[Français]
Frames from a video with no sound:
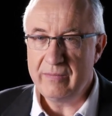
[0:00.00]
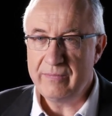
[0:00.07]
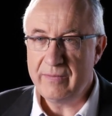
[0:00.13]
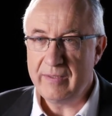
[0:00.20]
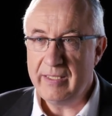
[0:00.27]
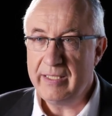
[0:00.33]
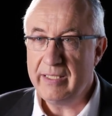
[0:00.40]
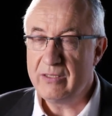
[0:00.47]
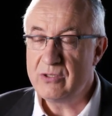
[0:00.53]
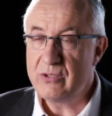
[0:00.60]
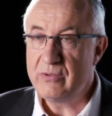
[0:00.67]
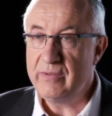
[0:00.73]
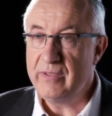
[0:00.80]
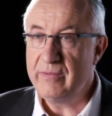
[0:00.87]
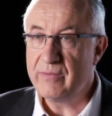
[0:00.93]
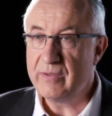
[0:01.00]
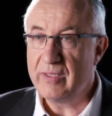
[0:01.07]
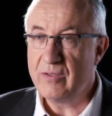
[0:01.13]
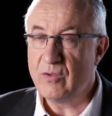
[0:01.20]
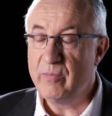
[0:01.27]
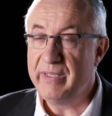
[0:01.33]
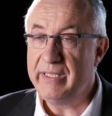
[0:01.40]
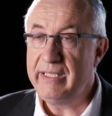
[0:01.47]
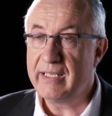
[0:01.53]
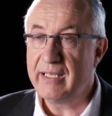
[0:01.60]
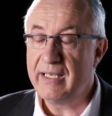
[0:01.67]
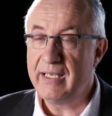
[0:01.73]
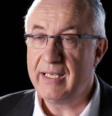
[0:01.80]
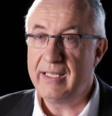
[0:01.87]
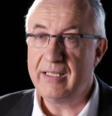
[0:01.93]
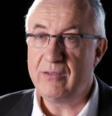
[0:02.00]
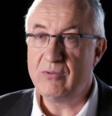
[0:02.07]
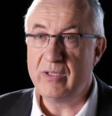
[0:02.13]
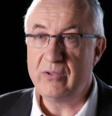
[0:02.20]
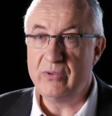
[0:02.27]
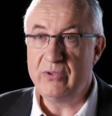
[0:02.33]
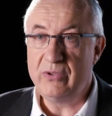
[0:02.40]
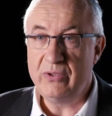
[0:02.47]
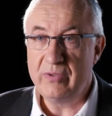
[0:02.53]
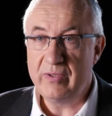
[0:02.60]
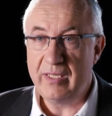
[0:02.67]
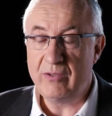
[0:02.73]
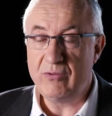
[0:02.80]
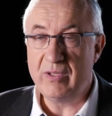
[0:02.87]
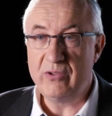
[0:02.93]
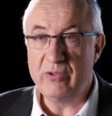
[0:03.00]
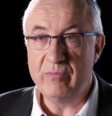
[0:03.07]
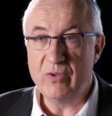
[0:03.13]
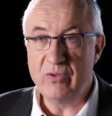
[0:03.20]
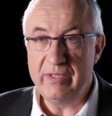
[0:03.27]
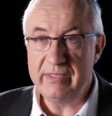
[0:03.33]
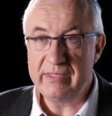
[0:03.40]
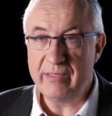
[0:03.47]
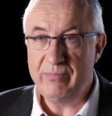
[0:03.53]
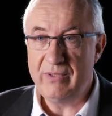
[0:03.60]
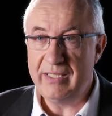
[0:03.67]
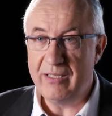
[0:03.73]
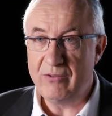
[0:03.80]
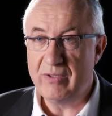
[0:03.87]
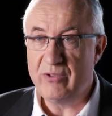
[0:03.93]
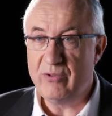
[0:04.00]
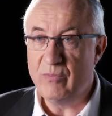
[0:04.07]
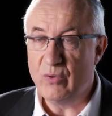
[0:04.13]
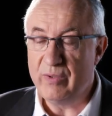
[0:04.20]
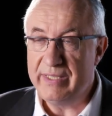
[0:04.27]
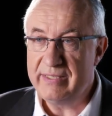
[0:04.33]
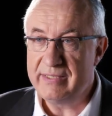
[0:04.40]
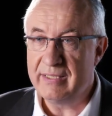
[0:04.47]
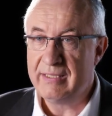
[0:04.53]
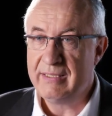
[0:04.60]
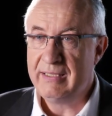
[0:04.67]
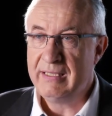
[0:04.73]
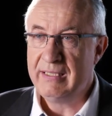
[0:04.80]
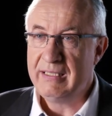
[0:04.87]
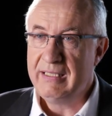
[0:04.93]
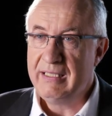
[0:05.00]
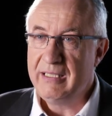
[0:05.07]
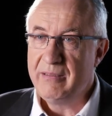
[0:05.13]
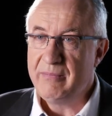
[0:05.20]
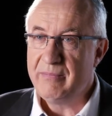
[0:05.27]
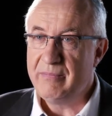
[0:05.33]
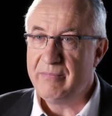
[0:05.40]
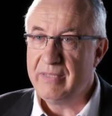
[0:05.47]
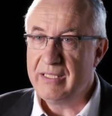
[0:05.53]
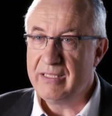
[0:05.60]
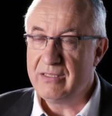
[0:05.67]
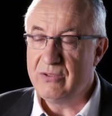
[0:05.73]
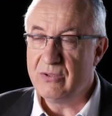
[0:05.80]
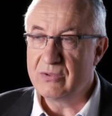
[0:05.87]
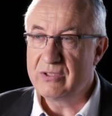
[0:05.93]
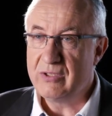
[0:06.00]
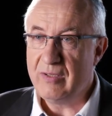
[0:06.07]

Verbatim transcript: fallait suivre, obéir à, la loi de Dieu, à la loi de Moïse, appelée la loi de Moïse mais donc